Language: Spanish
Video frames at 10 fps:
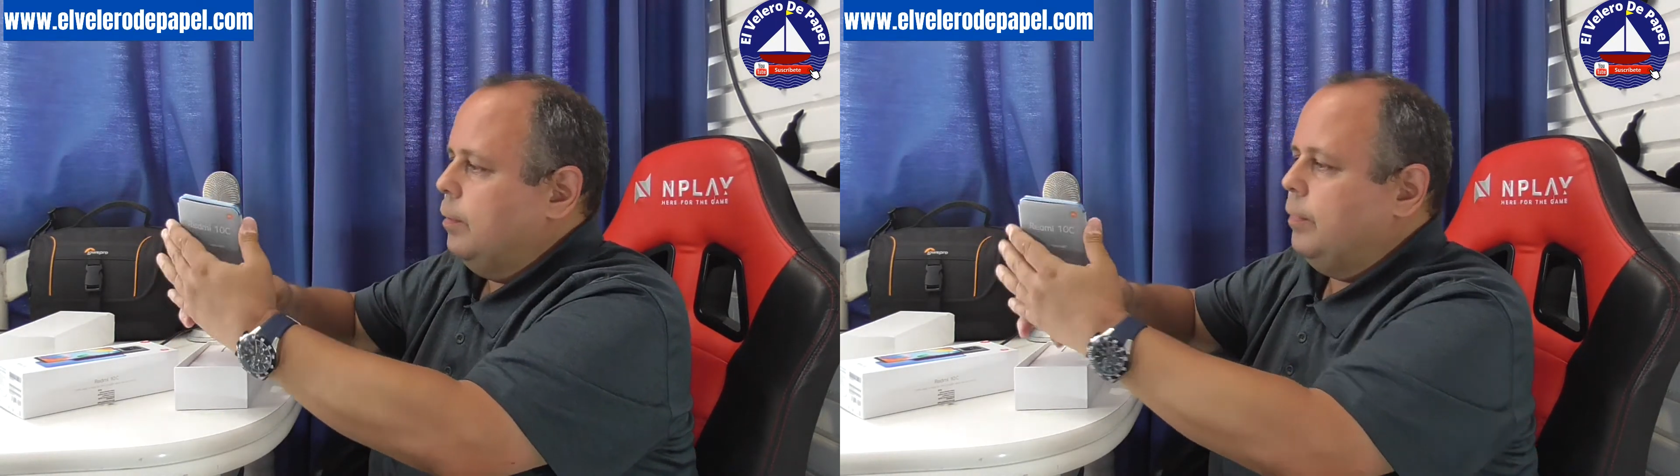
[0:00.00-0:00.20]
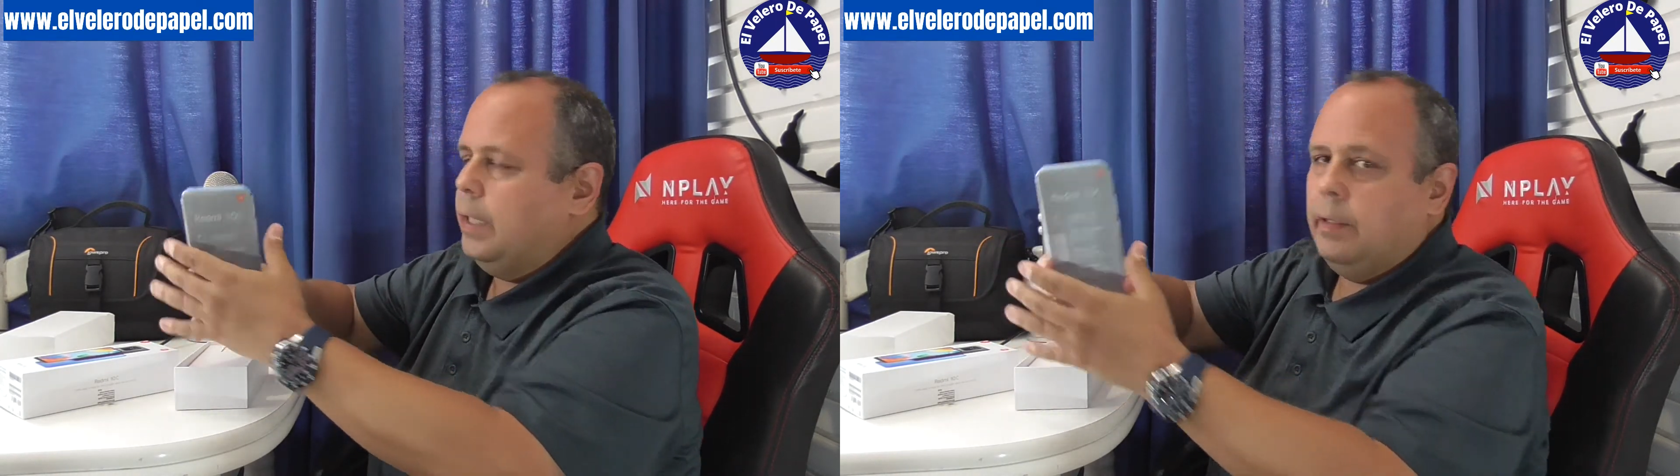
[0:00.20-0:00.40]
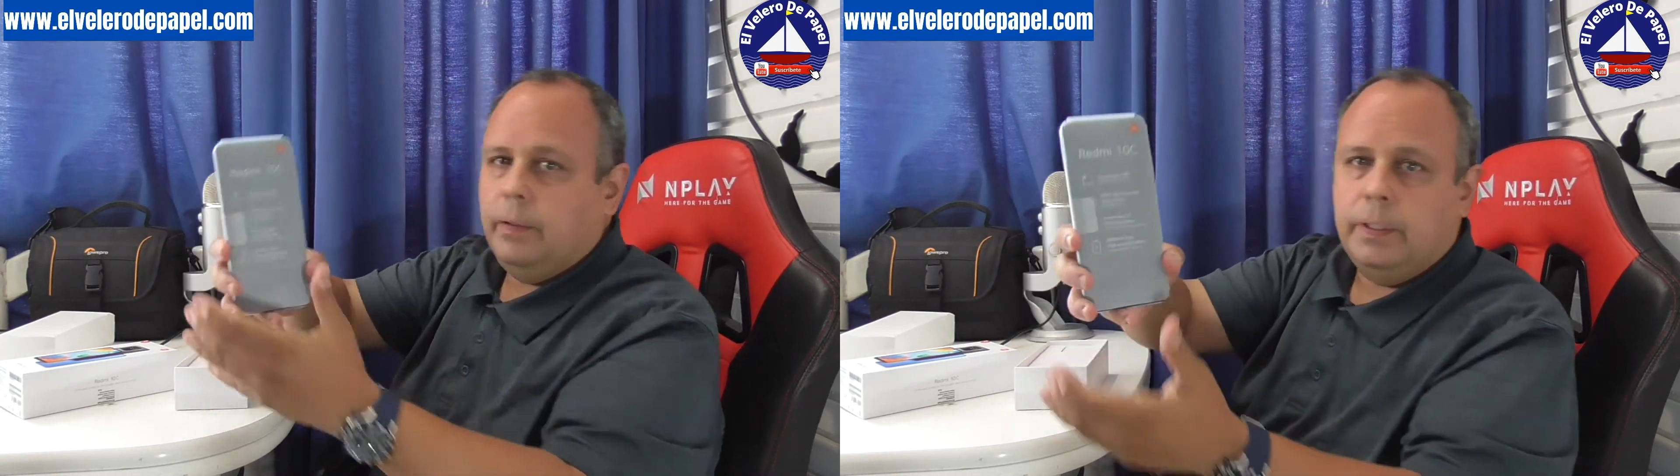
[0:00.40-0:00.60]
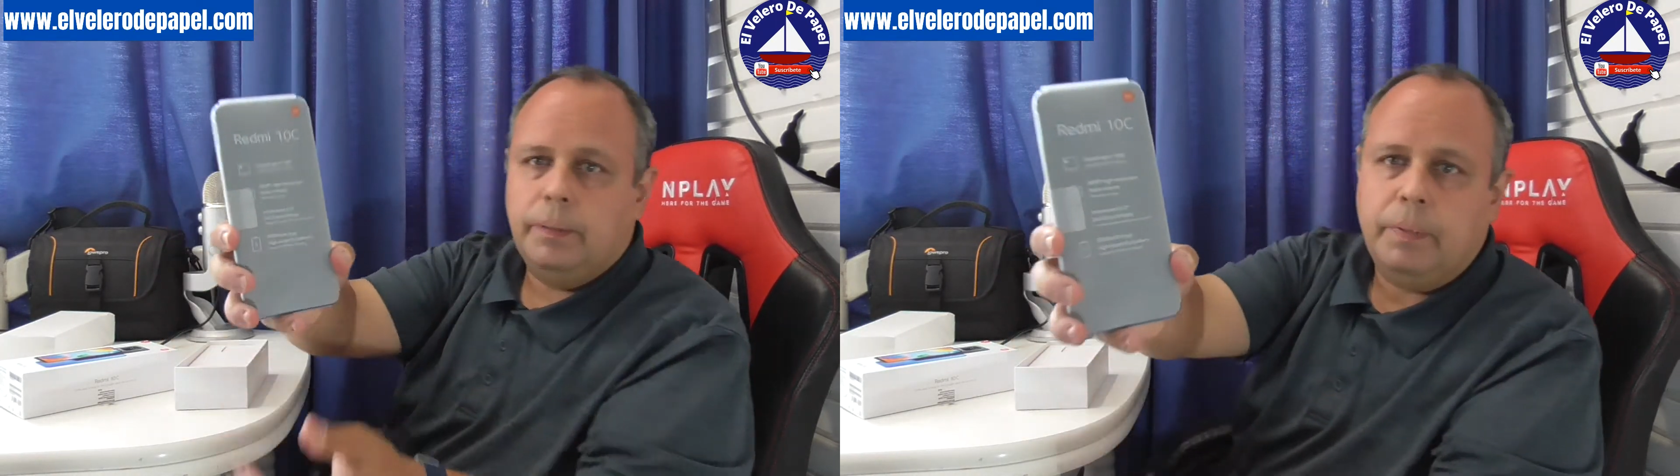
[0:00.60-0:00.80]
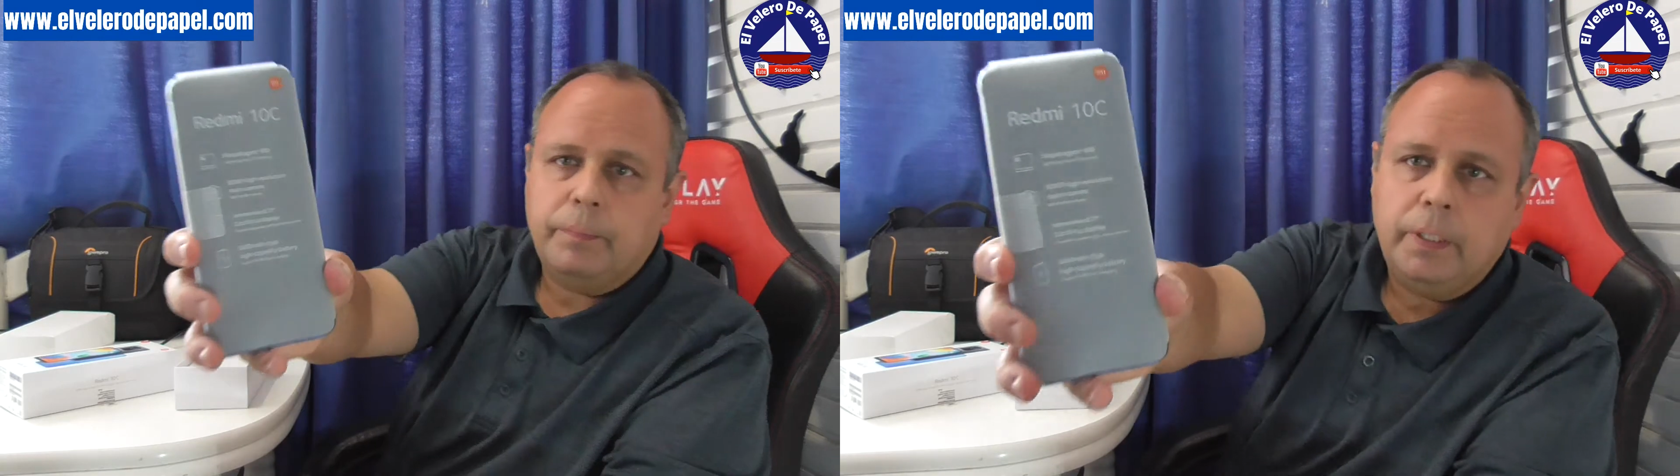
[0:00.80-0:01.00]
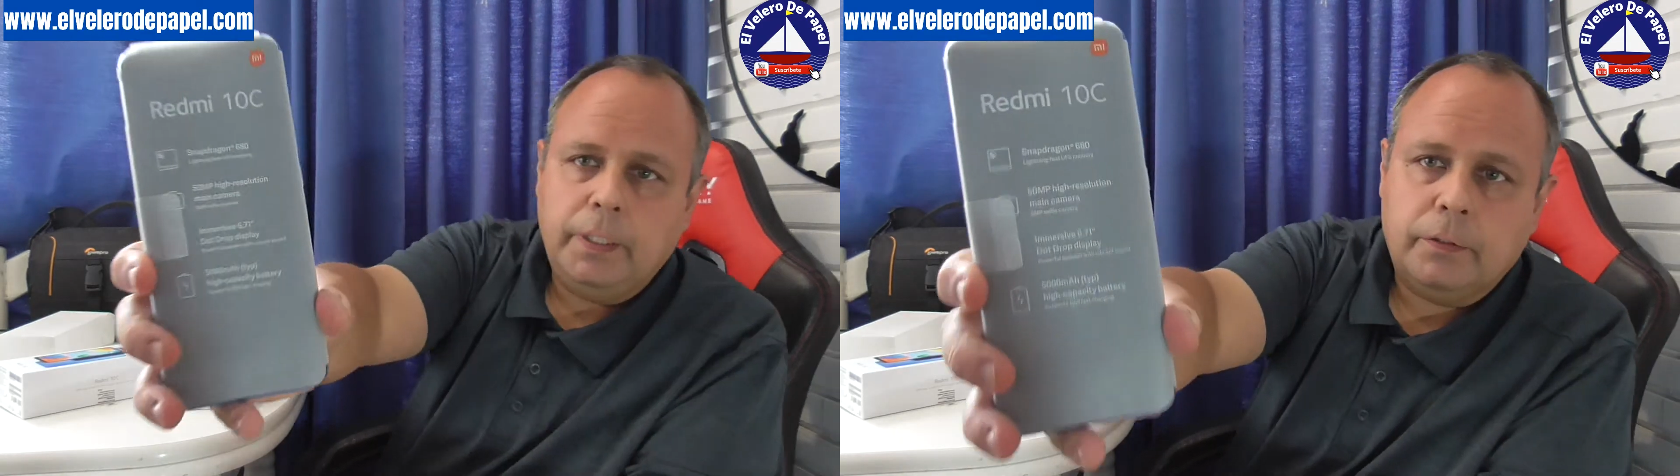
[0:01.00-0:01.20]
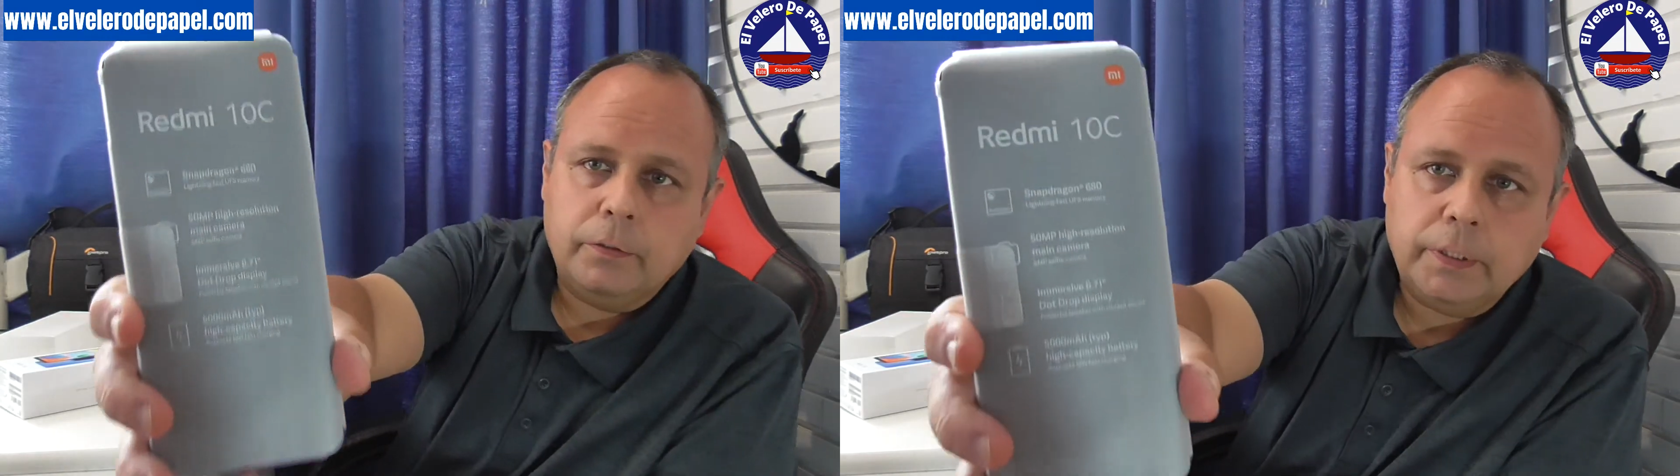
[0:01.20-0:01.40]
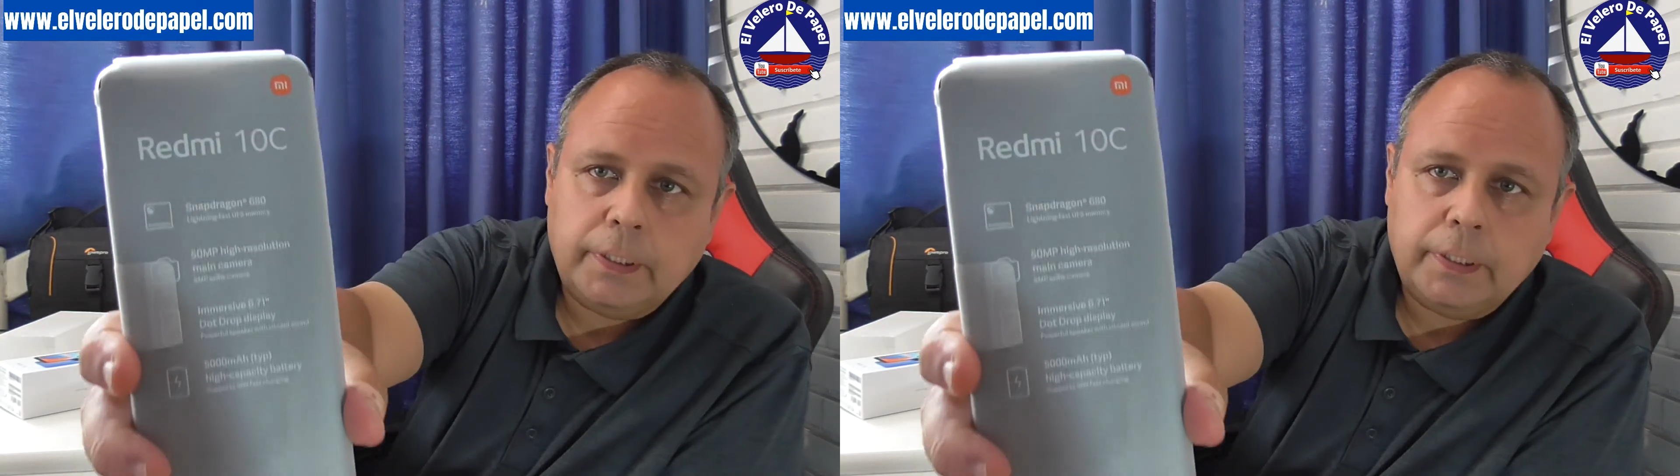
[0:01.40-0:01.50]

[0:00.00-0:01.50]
Viene con este papelito,